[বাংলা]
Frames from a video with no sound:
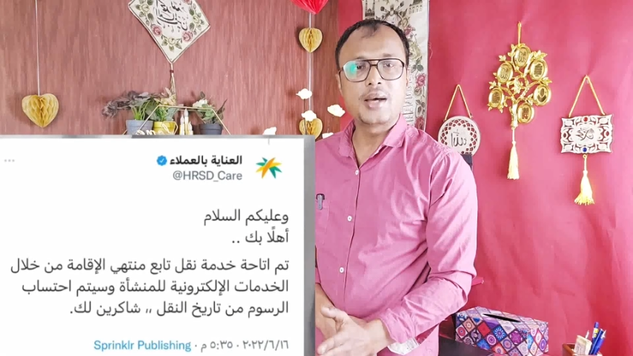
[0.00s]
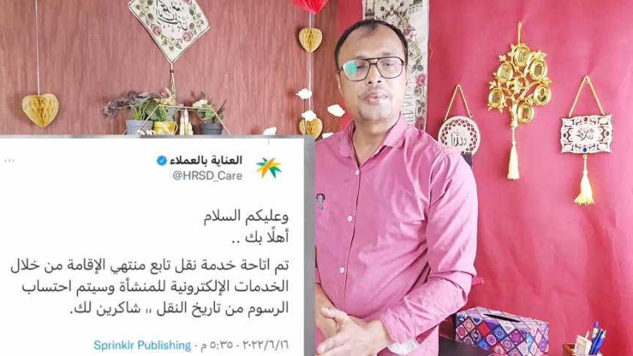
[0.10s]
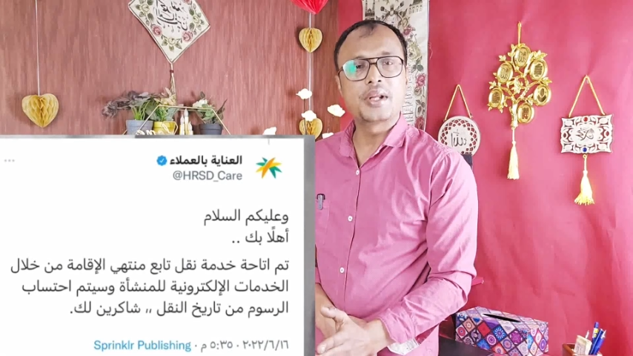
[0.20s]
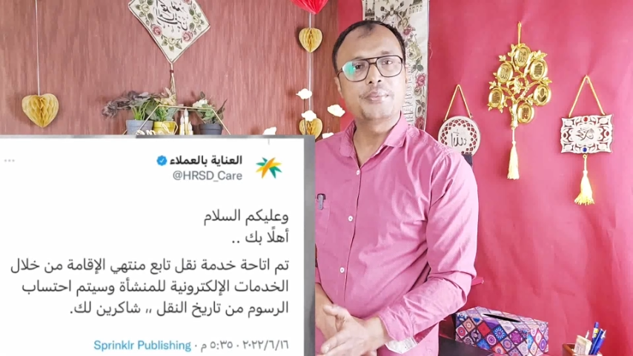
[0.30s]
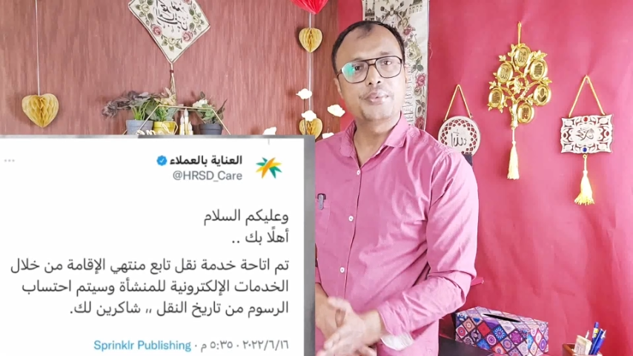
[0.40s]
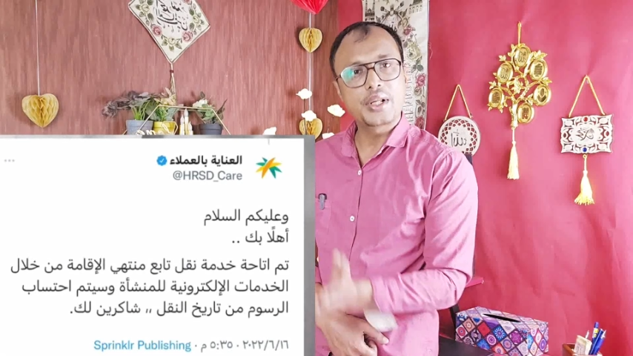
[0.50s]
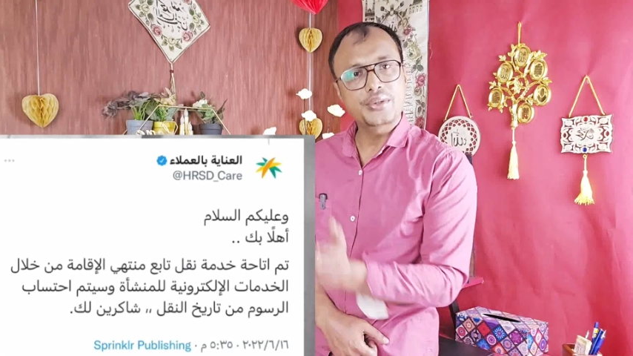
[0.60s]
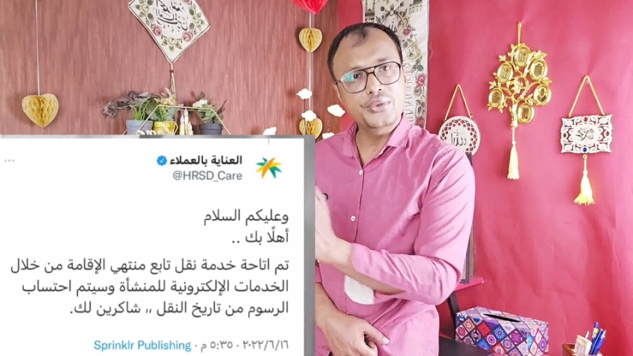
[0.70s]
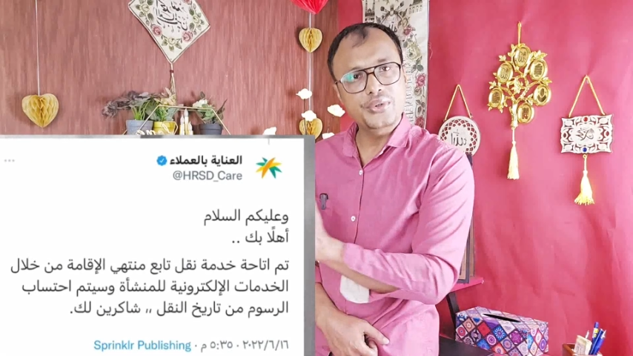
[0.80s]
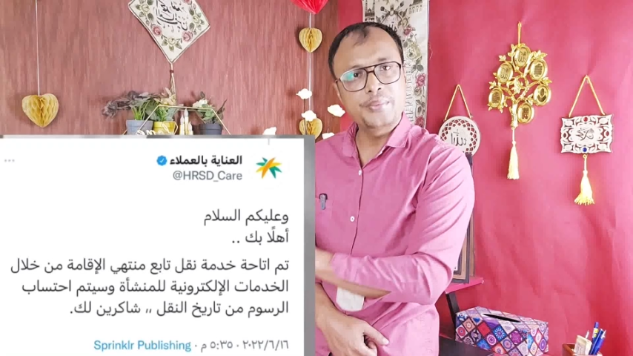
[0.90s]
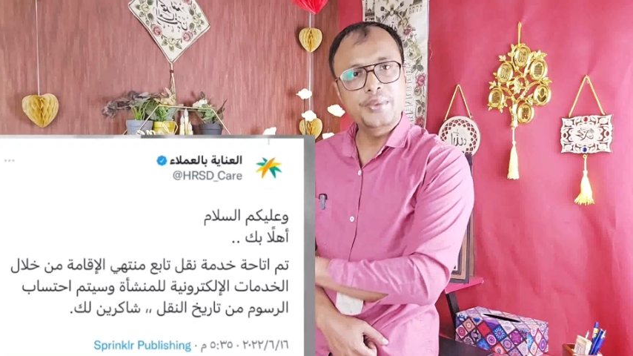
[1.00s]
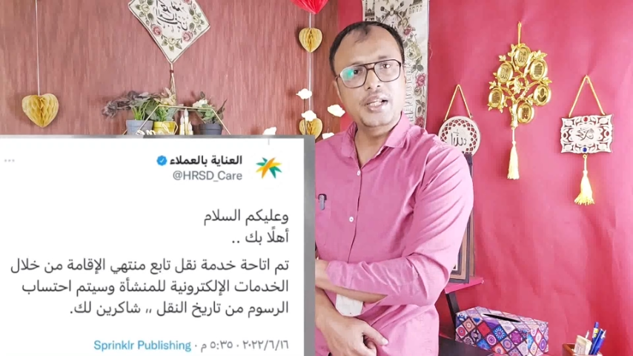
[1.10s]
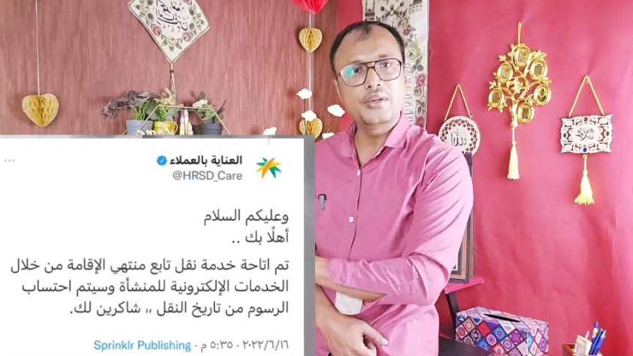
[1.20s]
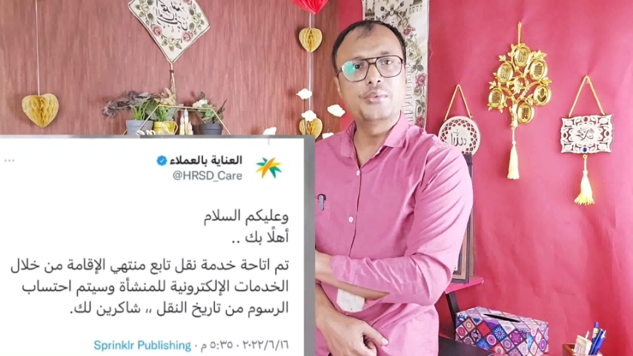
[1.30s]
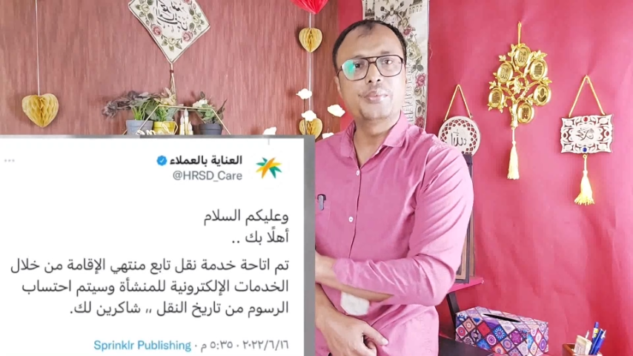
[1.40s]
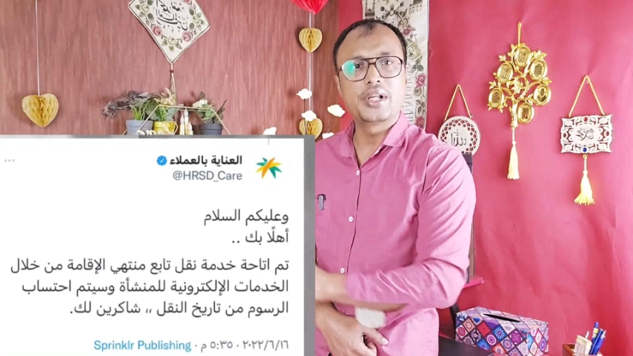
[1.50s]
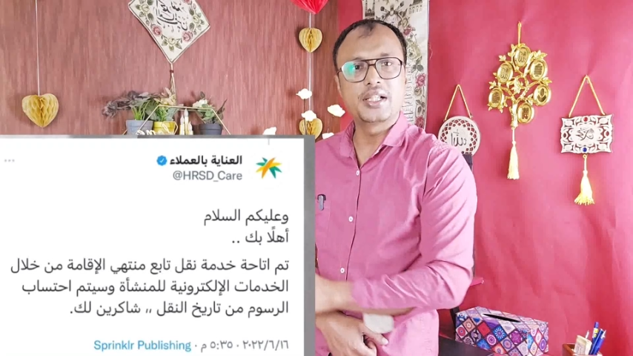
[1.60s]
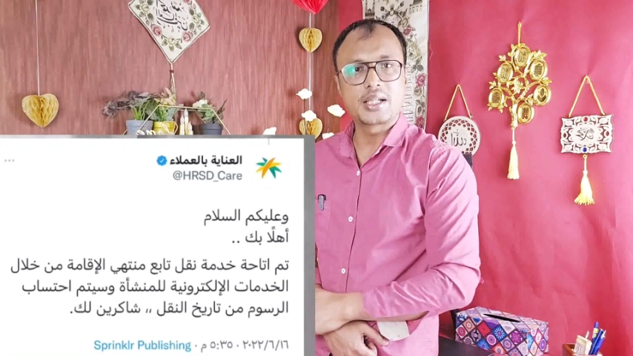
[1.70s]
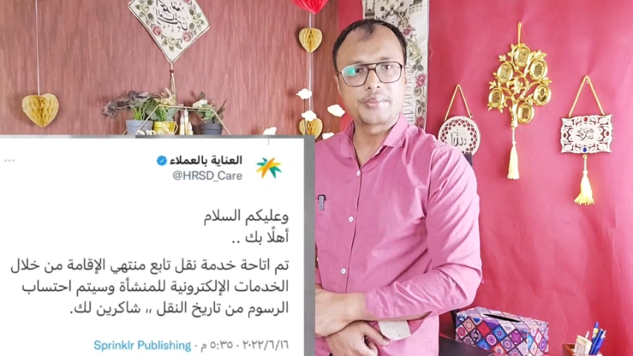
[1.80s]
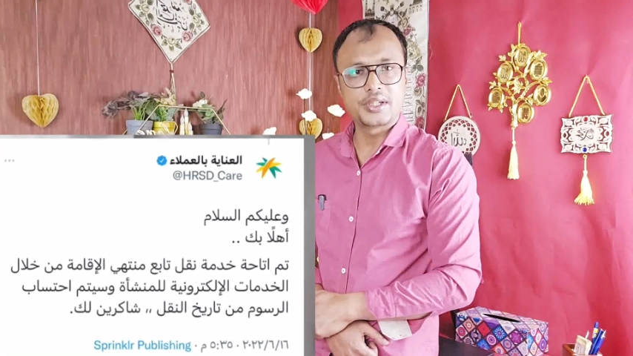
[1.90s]
আপনার পুরাতন কপিলের উপরে
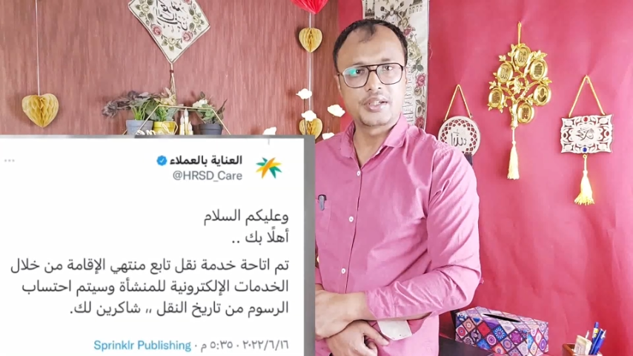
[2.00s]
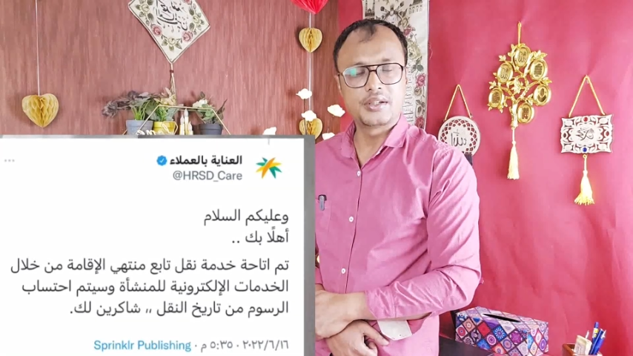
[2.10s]
যাবে